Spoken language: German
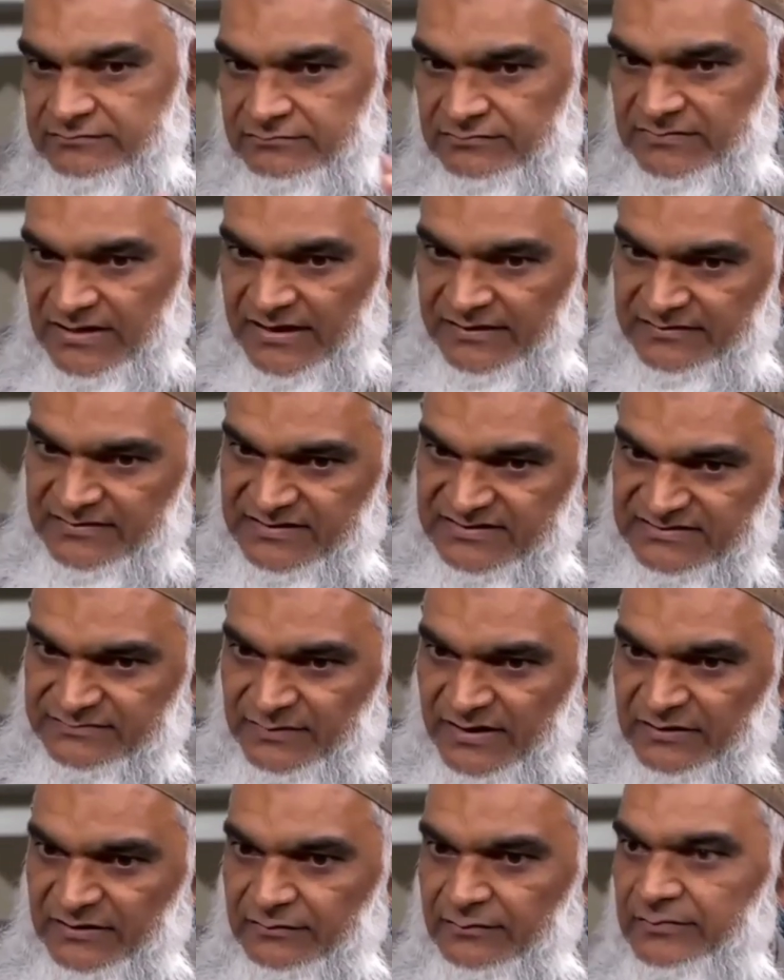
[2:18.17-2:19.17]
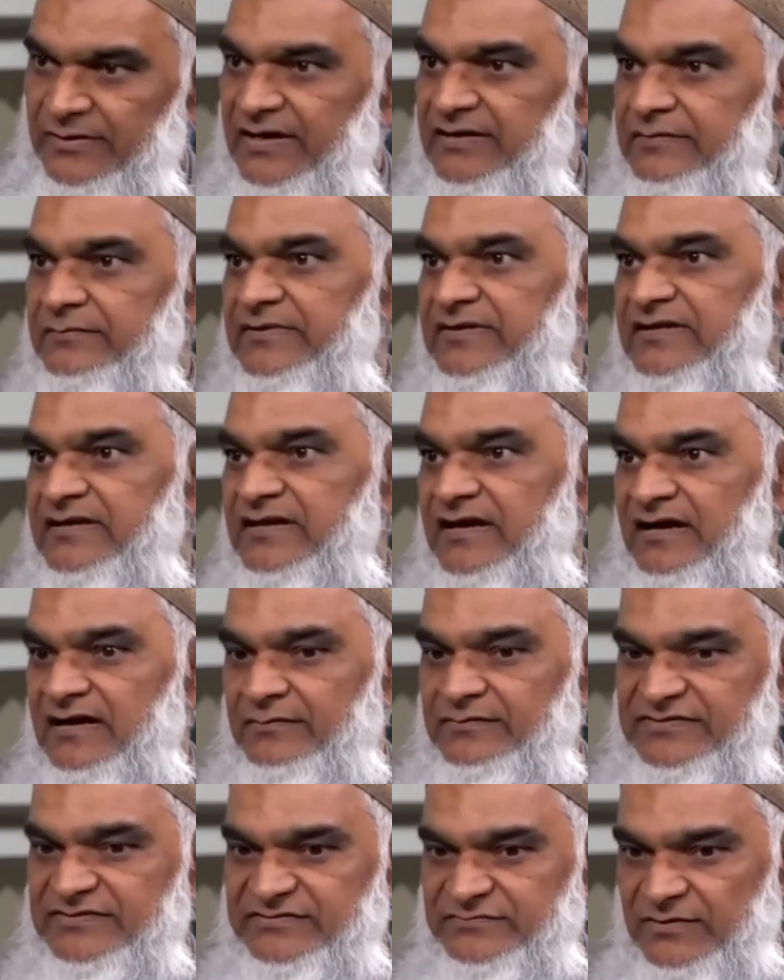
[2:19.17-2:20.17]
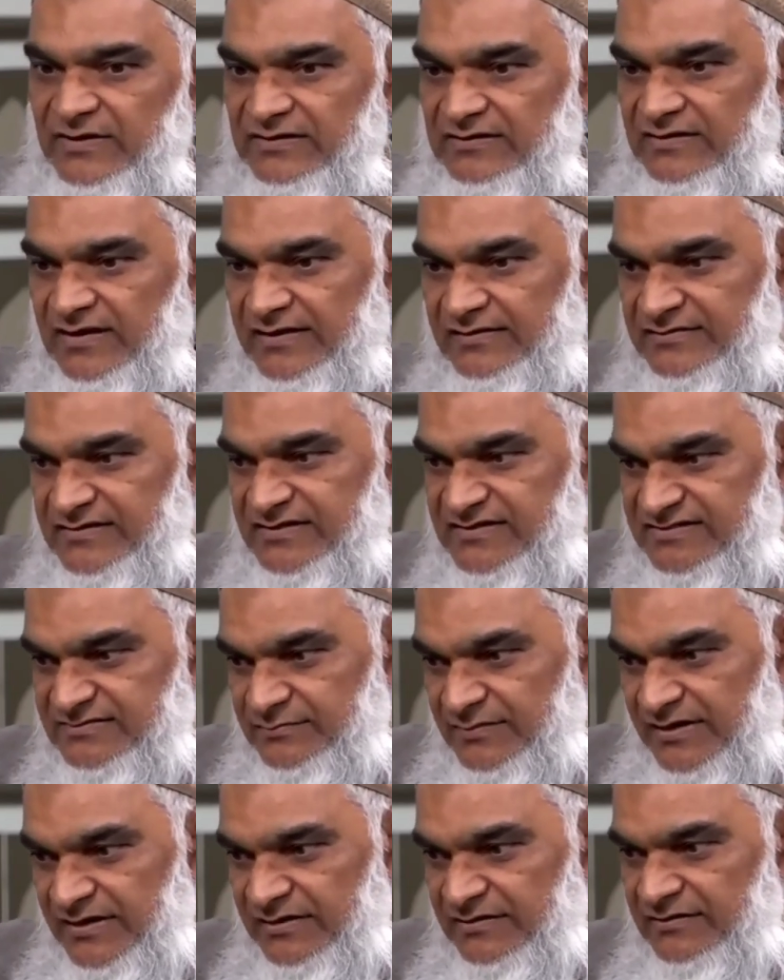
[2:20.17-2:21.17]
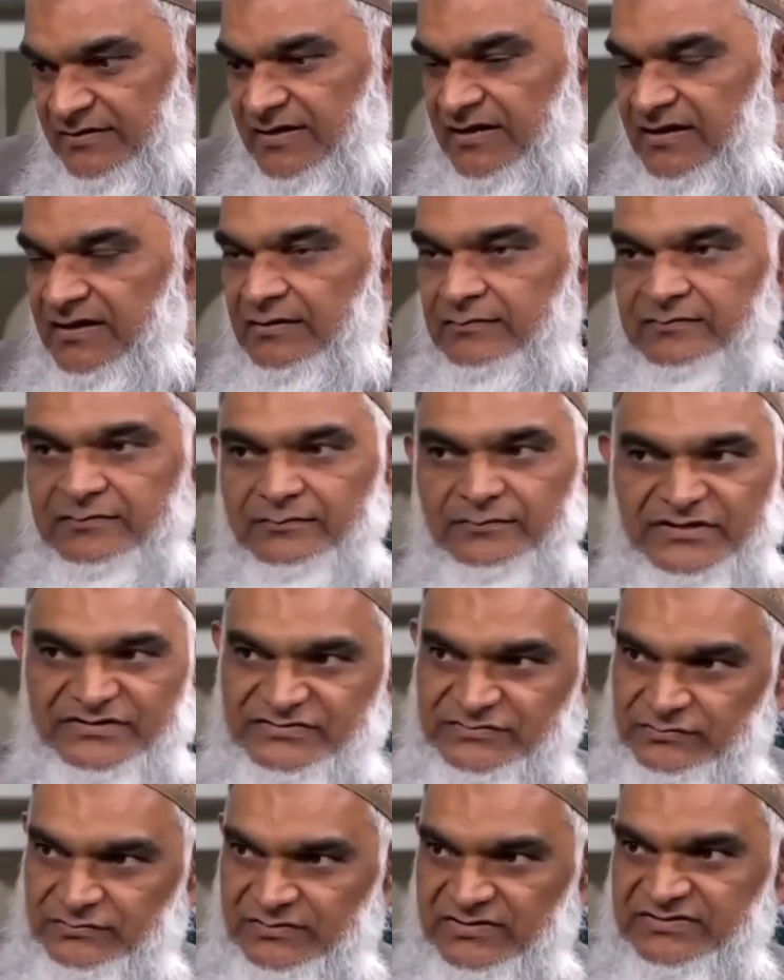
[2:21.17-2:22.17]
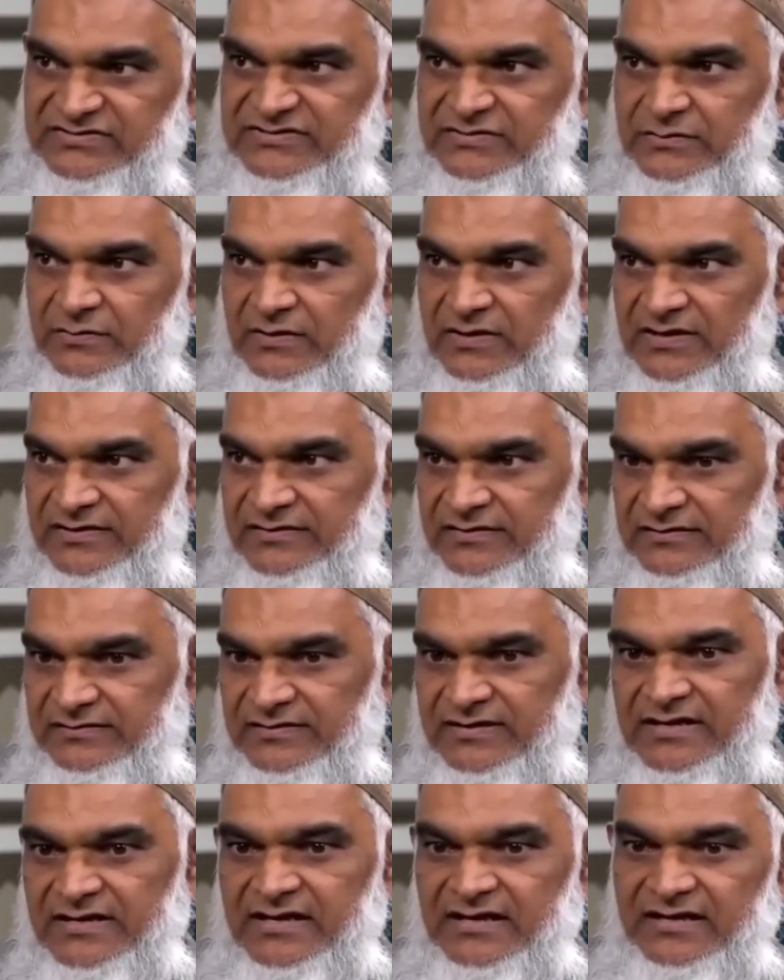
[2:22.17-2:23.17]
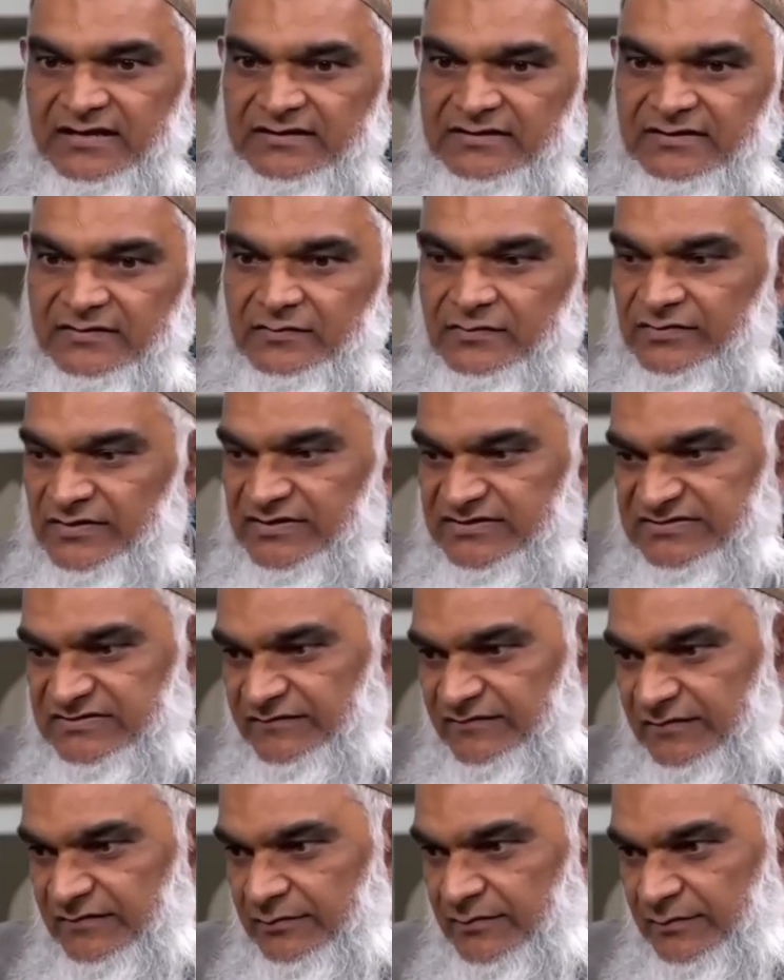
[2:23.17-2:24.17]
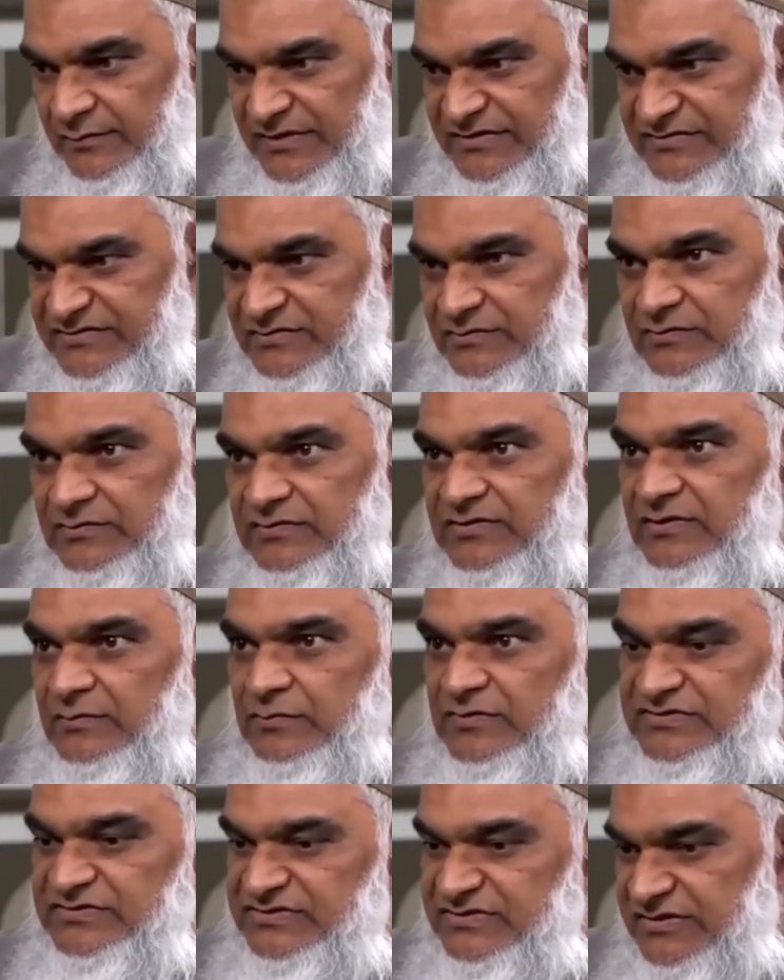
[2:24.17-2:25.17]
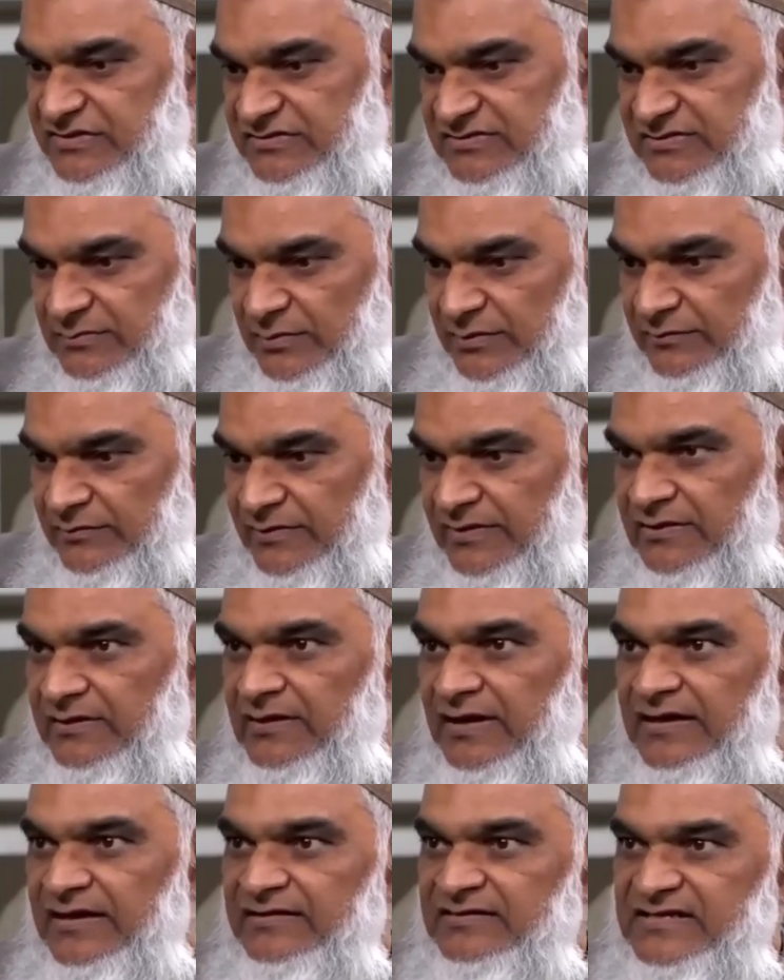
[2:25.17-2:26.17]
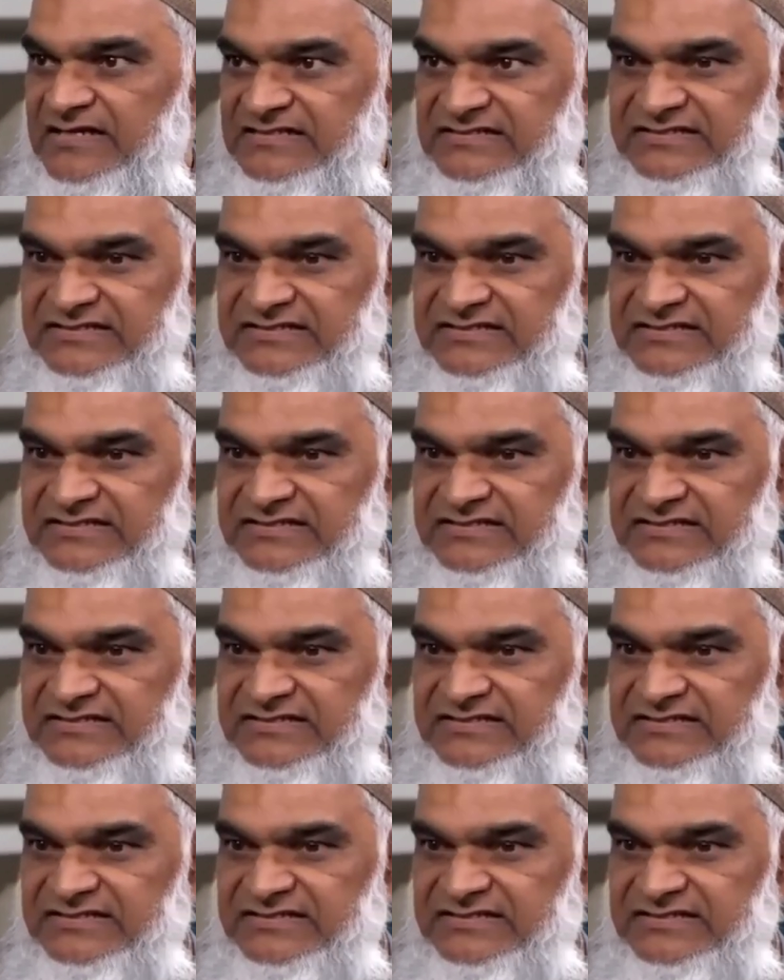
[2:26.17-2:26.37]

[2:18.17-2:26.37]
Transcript: so gelesen von Ubay ibn Kab, es wird so gelesen von Ibn Masud und so weiter. Im Kodex von Ibn Masud, es scheint so geschrieben gewesen zu